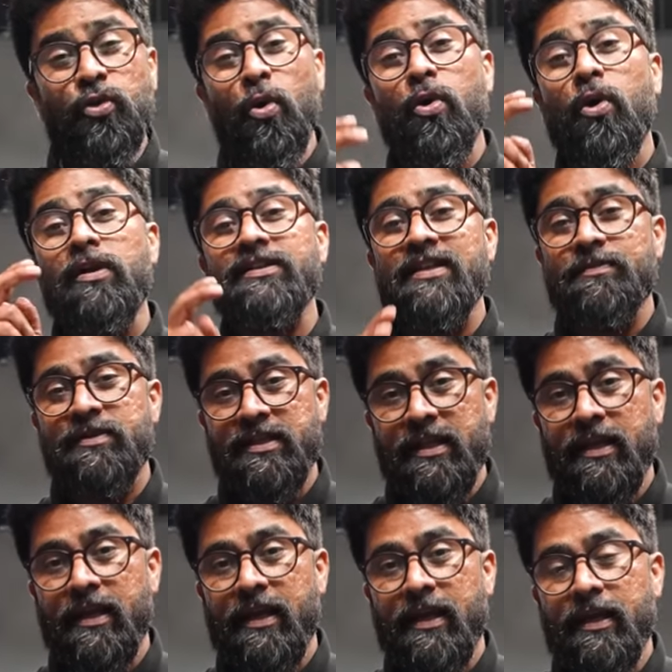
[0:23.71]
दो कॉन्सेप्ट
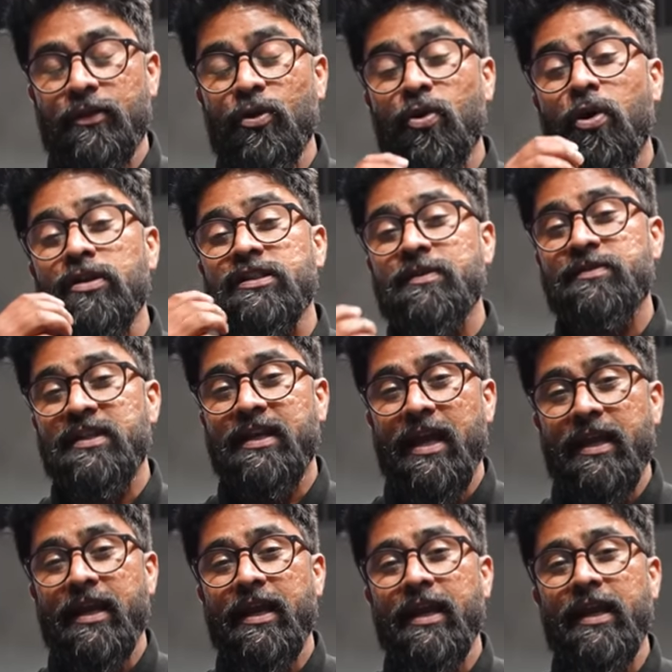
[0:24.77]
दिए गए हैं दो कॉन्सेप्ट
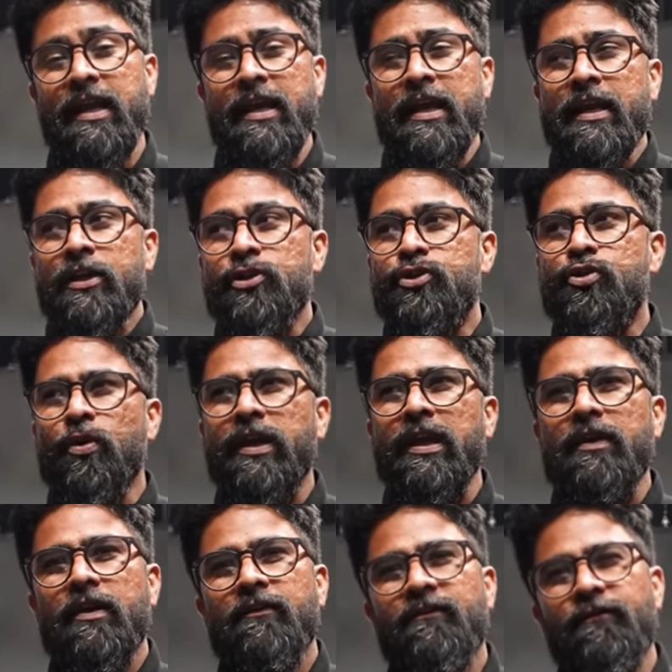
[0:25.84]
दिखाए गए हैं जो
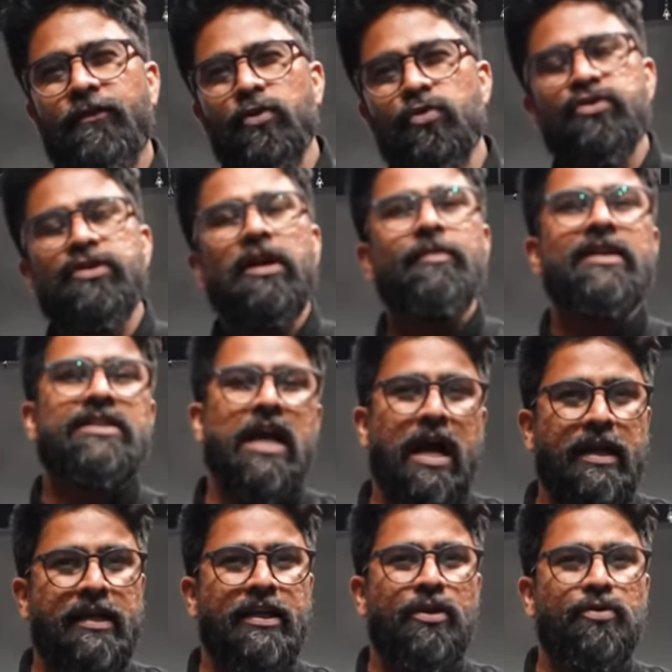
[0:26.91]
कि फ्यूचर में
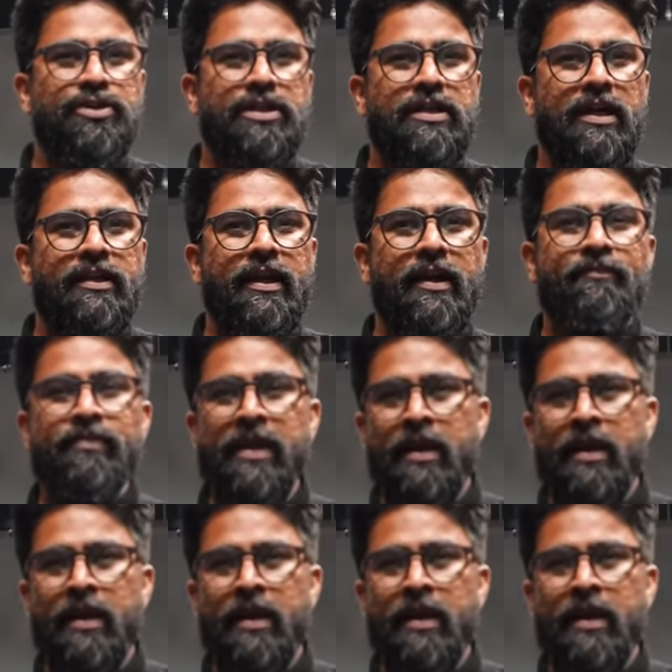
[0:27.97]
झांकने की कोशिश करते हैं